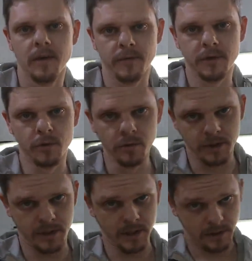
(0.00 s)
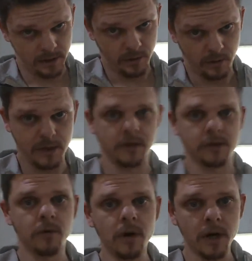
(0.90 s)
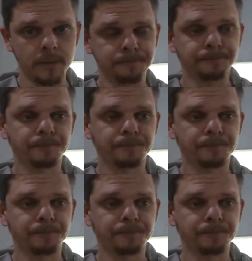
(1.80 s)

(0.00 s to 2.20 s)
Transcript: Фестулия Теска стоит за 40.